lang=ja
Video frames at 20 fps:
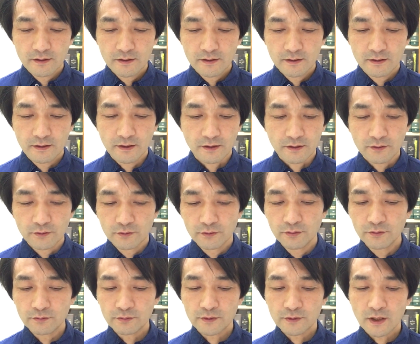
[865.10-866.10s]
で
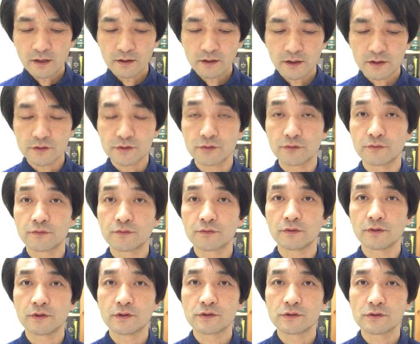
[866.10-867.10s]
夫婦関係修復
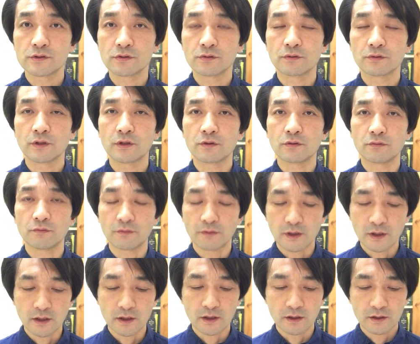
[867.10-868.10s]
に必要なの
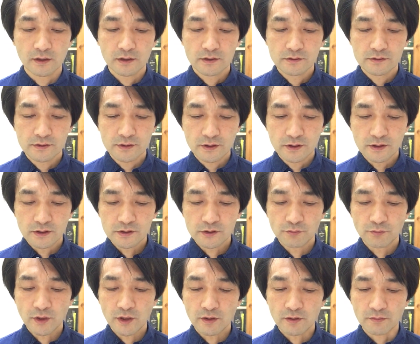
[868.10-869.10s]
は、突き
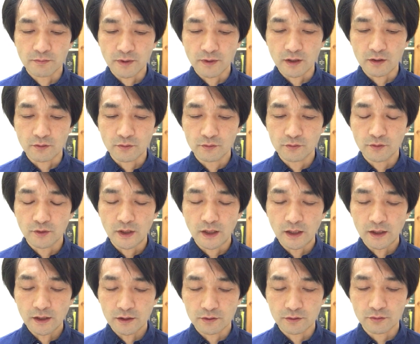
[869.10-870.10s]
詰めればこの
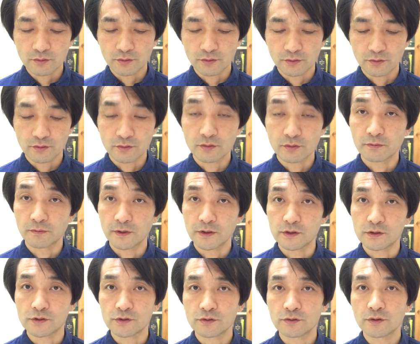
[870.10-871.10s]
愛という言葉
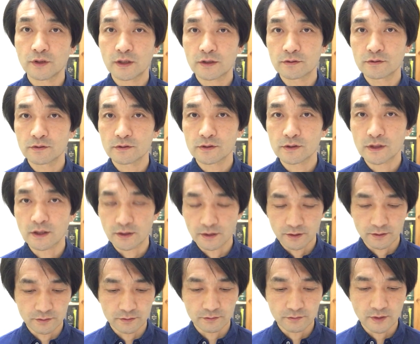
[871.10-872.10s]
に集約さ
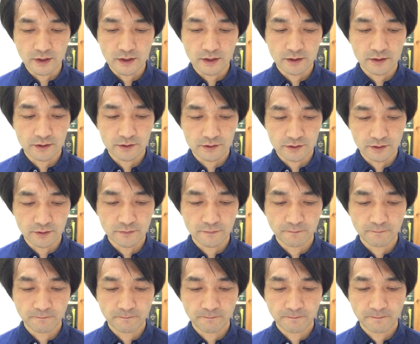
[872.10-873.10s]
れるわけです。
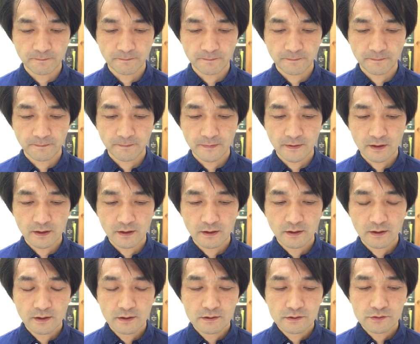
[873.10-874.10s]

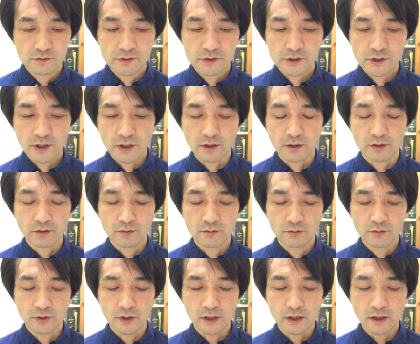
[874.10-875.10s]
そして
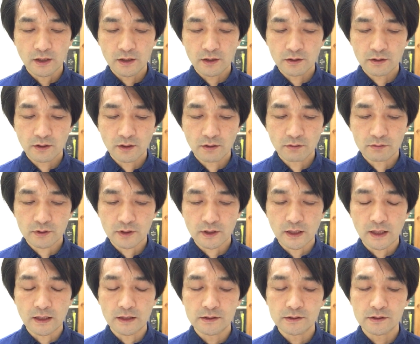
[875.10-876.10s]
この相手を
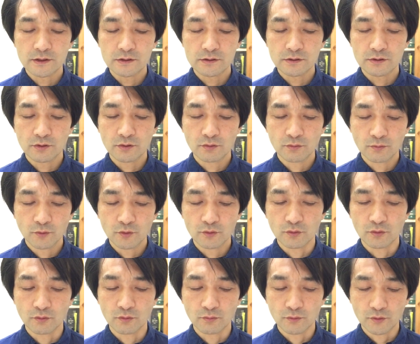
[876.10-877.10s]
大切に思
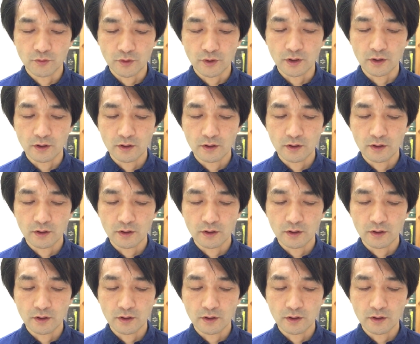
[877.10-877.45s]
う思い、